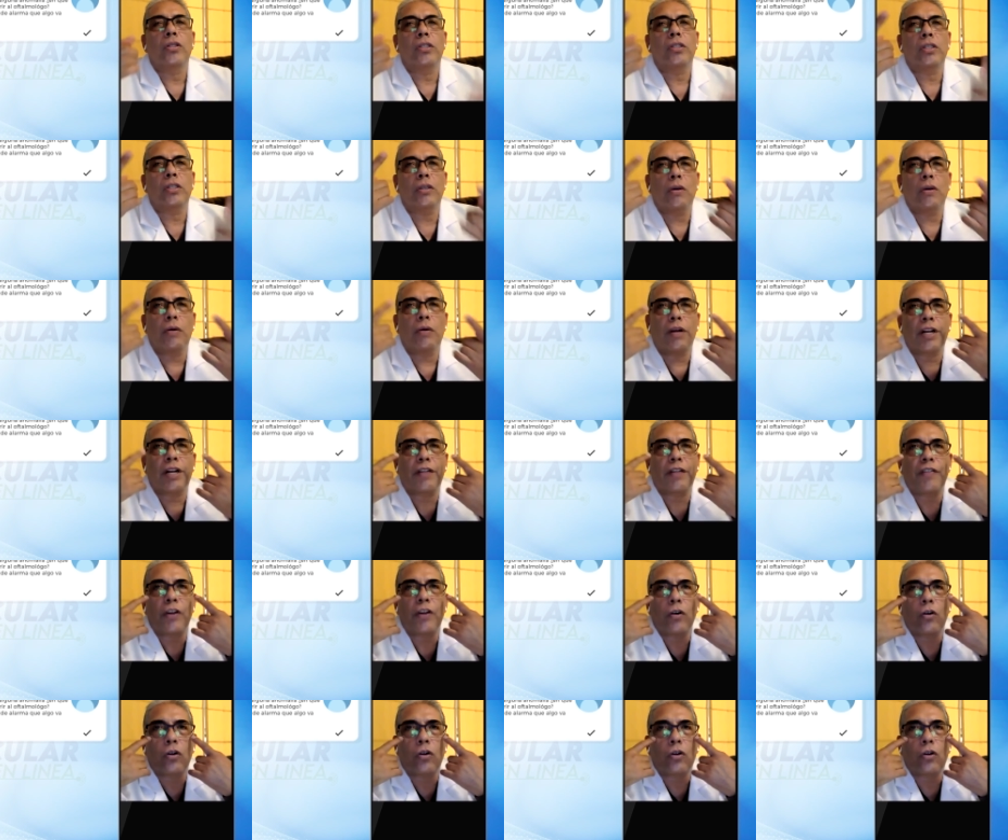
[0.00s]
Si yo hago el
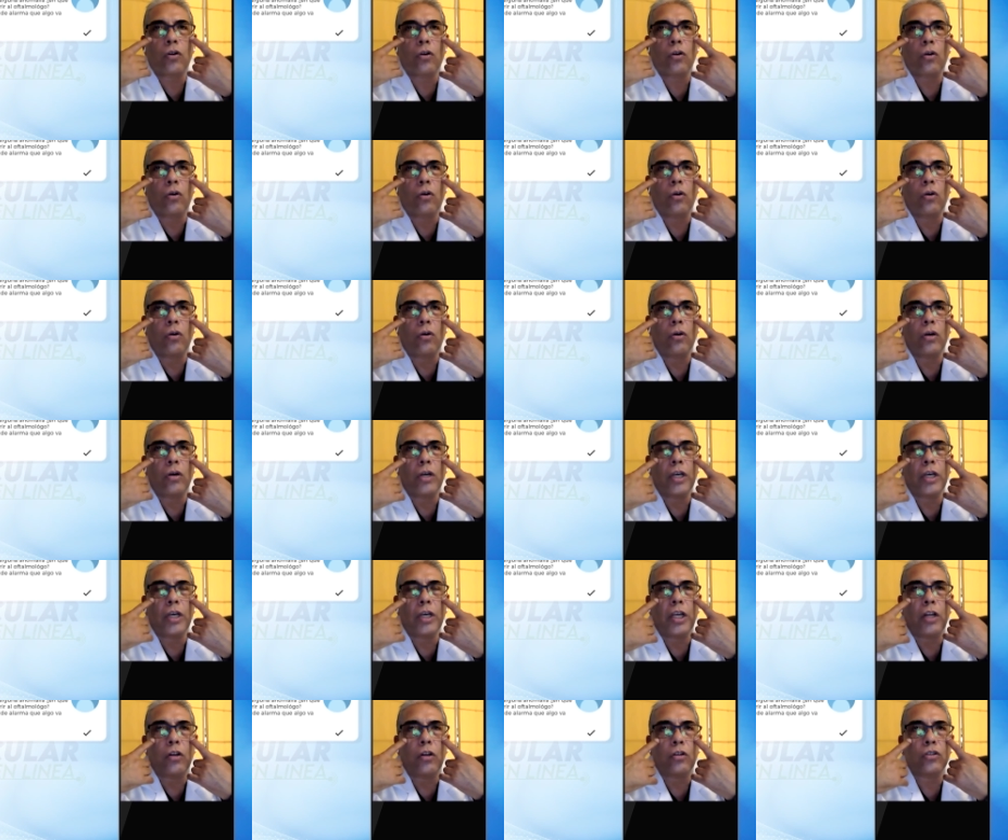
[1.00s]
reflejo rojo
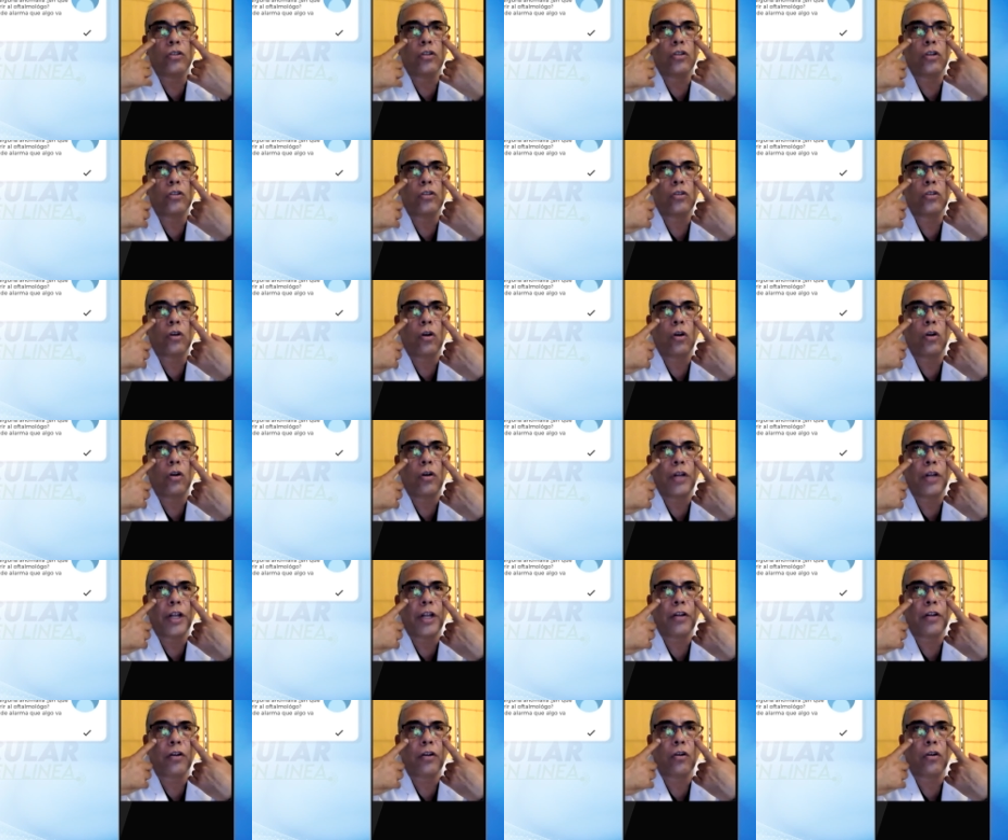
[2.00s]
y los dos
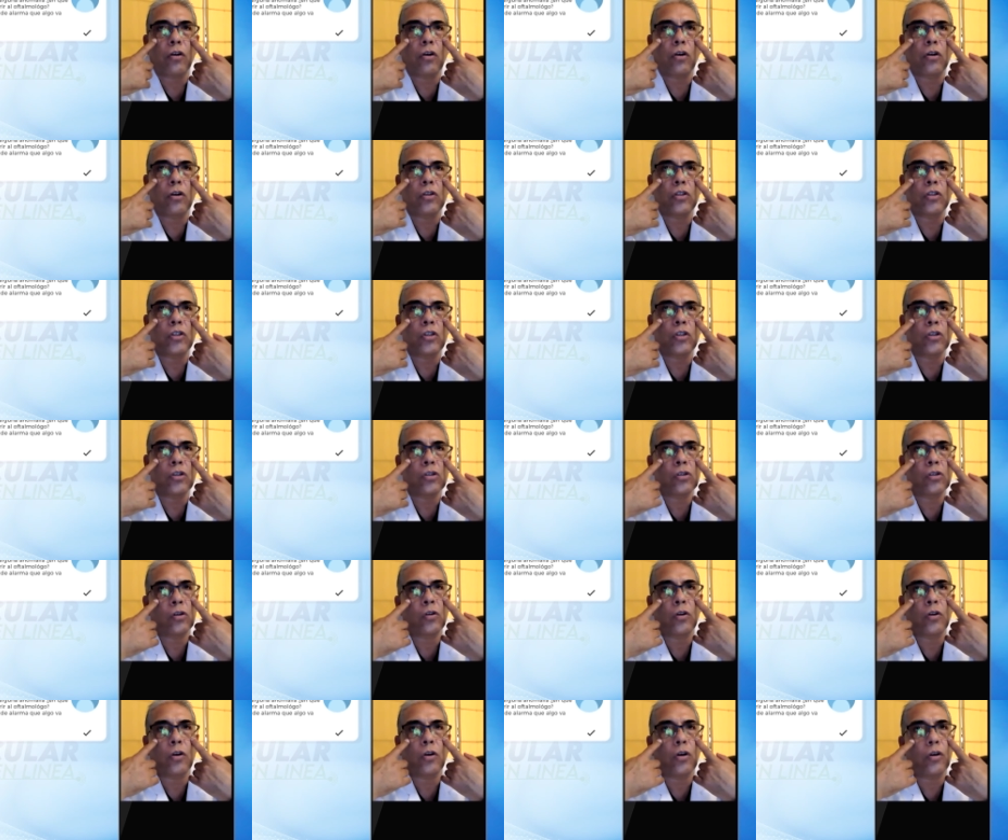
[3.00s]
colores rojos no
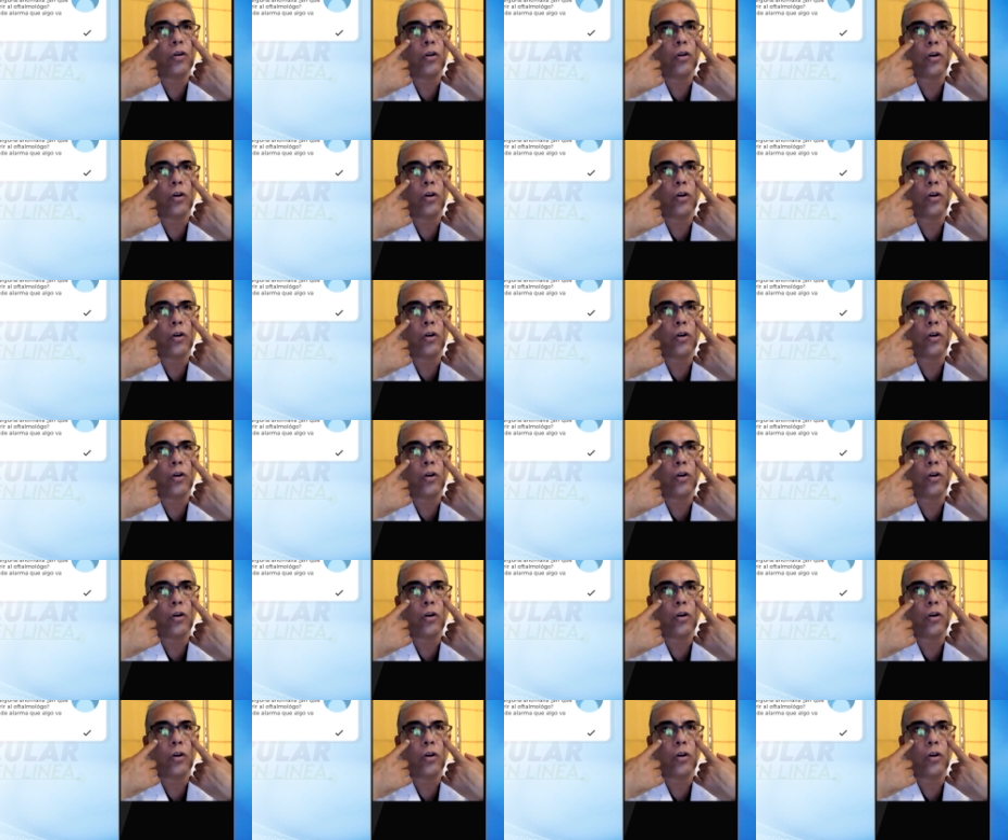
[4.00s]
son